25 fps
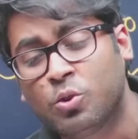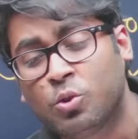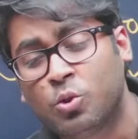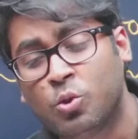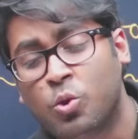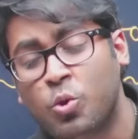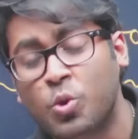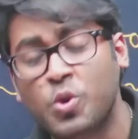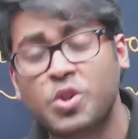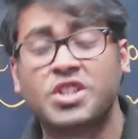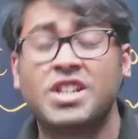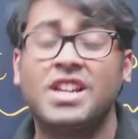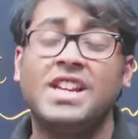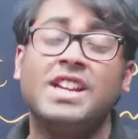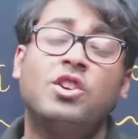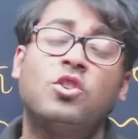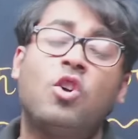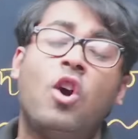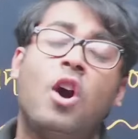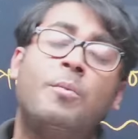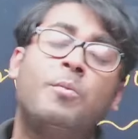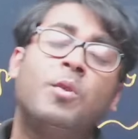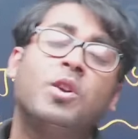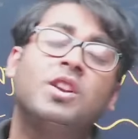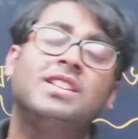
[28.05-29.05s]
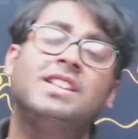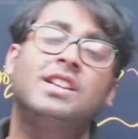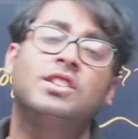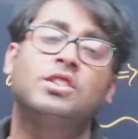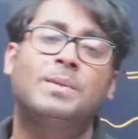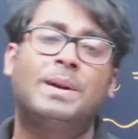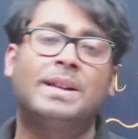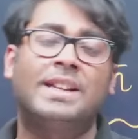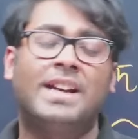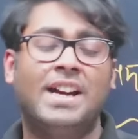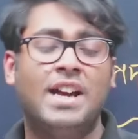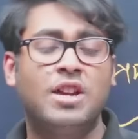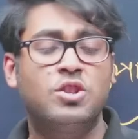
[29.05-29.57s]
খুশির খবর নিয়ে
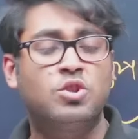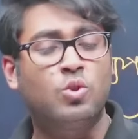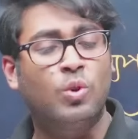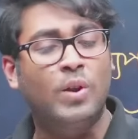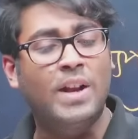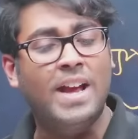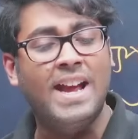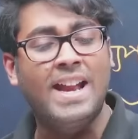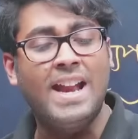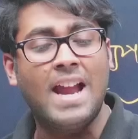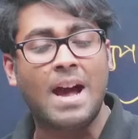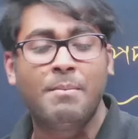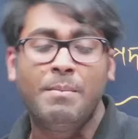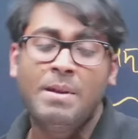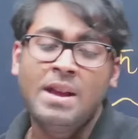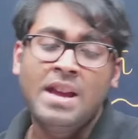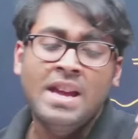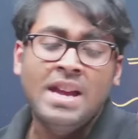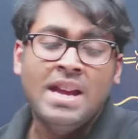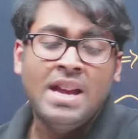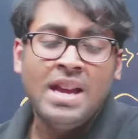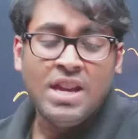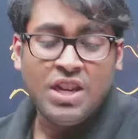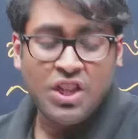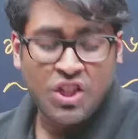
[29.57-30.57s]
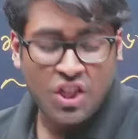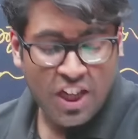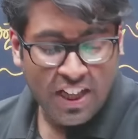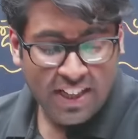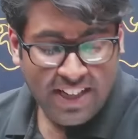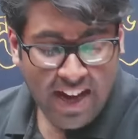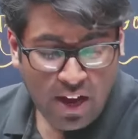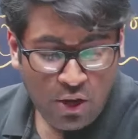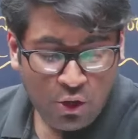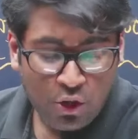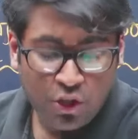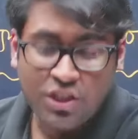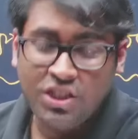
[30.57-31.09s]
তোমাদের কাছে চলে এলাম
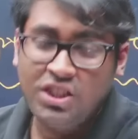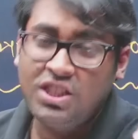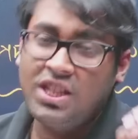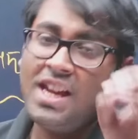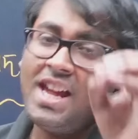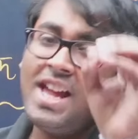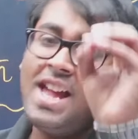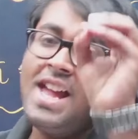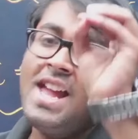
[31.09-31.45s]
সেটা হচ্ছে